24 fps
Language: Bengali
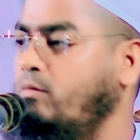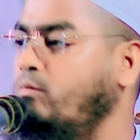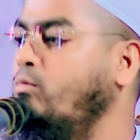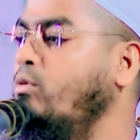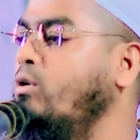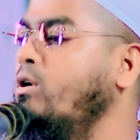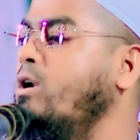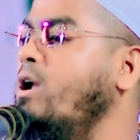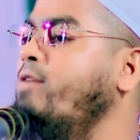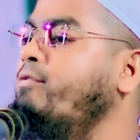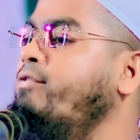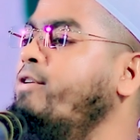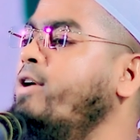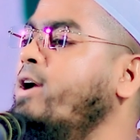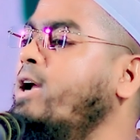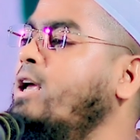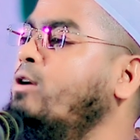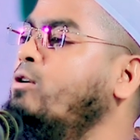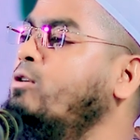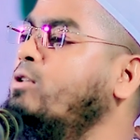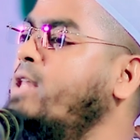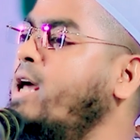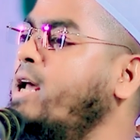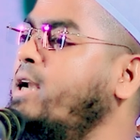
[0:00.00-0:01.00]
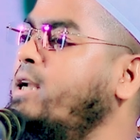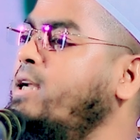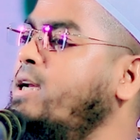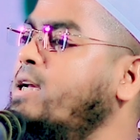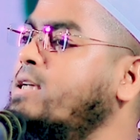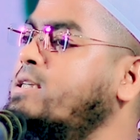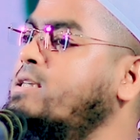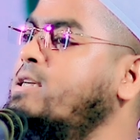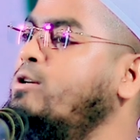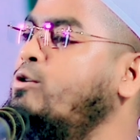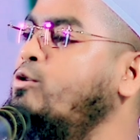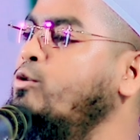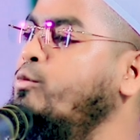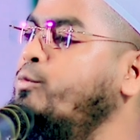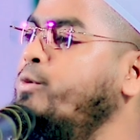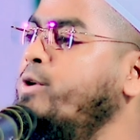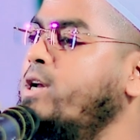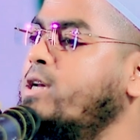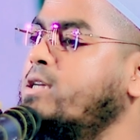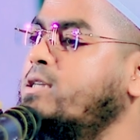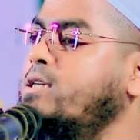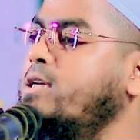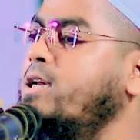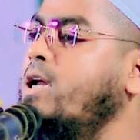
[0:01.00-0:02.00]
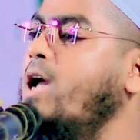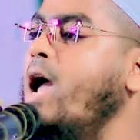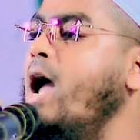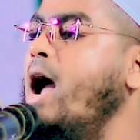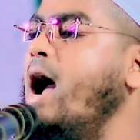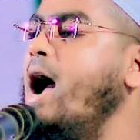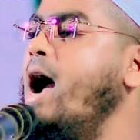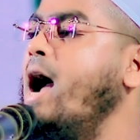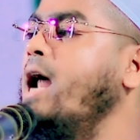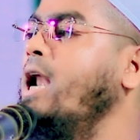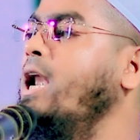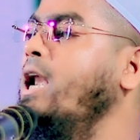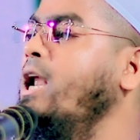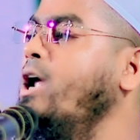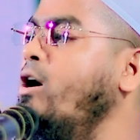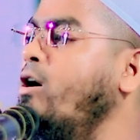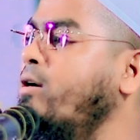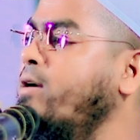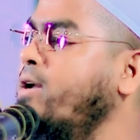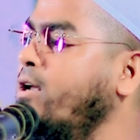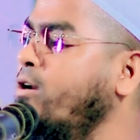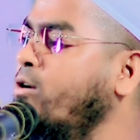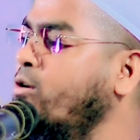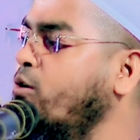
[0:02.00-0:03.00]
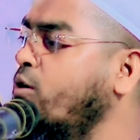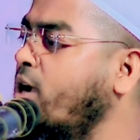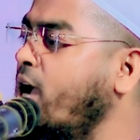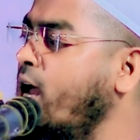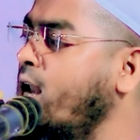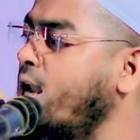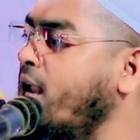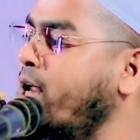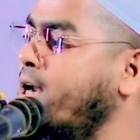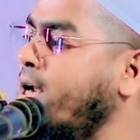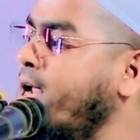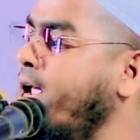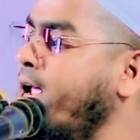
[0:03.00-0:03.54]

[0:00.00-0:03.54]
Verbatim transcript: মোনাফেকেরও দাঁড়িয়ে আছে টুপি আছে আহলে হকেরও কালার